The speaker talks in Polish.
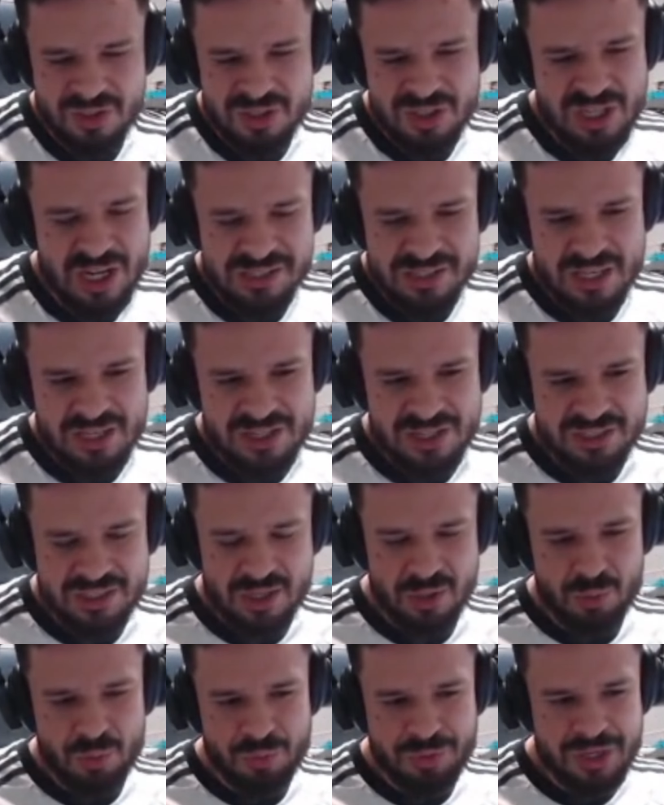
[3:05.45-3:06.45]
szansa, że na
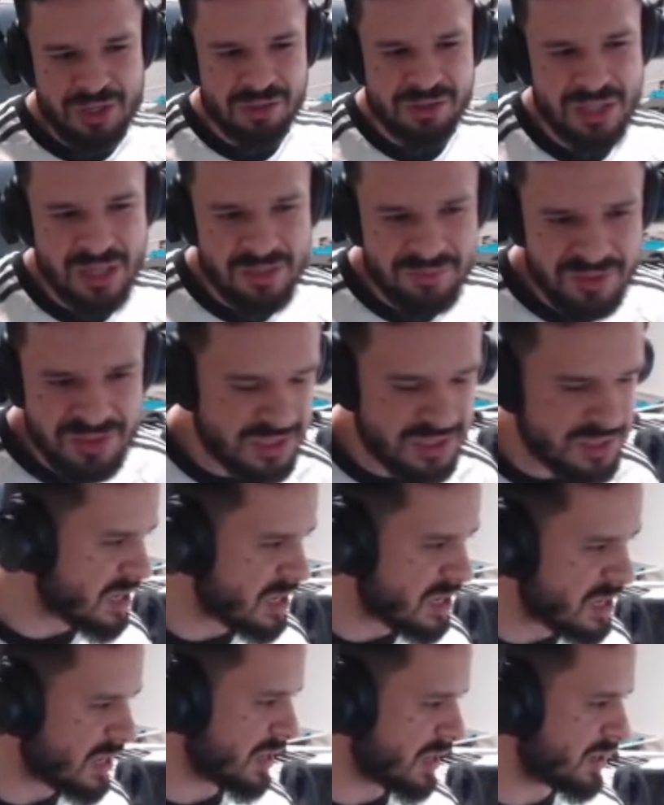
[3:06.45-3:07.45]
takiego drugiego trafić nie
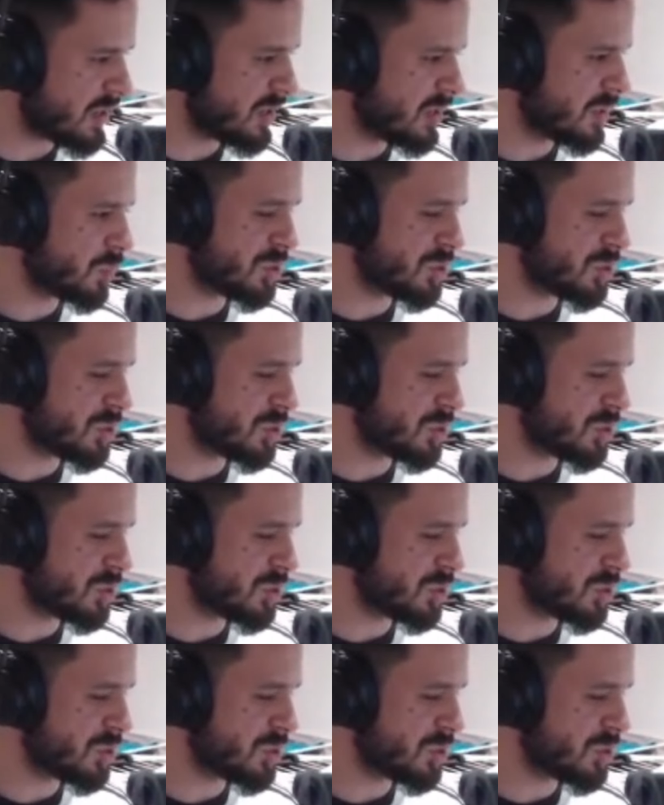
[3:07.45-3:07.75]
istnieje.